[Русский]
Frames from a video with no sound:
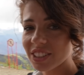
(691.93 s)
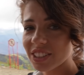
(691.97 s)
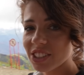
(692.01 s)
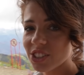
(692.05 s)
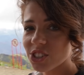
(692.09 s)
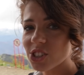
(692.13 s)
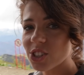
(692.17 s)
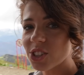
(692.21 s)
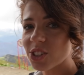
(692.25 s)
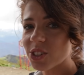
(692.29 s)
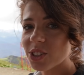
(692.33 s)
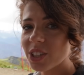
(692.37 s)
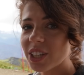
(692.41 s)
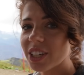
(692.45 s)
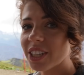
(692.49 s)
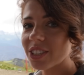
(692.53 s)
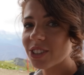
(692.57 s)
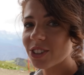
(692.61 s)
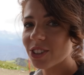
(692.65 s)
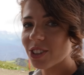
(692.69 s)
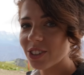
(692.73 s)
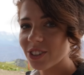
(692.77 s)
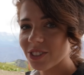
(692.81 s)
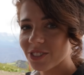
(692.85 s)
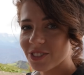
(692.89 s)
Еще
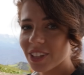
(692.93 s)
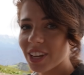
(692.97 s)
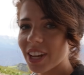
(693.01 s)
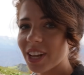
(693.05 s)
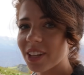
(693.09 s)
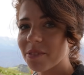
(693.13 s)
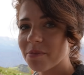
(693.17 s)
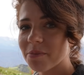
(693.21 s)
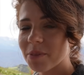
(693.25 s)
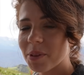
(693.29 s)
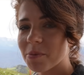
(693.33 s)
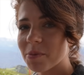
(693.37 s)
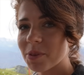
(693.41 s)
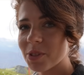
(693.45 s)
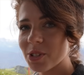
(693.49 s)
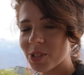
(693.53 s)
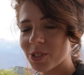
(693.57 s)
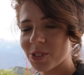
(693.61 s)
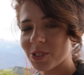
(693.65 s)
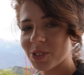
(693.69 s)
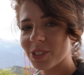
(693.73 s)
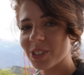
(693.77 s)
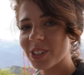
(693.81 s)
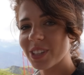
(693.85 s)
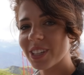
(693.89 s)
электронный вариант мне
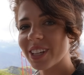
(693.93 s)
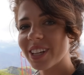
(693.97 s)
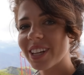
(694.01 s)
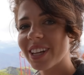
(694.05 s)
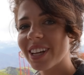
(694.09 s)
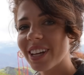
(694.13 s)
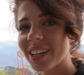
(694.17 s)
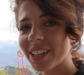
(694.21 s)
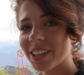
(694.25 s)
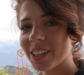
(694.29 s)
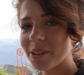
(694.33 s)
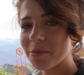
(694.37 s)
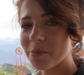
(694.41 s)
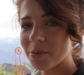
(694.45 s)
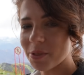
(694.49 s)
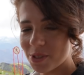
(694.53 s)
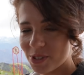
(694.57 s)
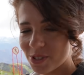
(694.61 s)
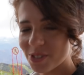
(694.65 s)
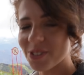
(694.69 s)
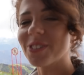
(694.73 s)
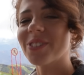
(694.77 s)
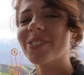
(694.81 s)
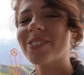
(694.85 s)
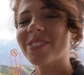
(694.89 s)
пришлют э, на почту.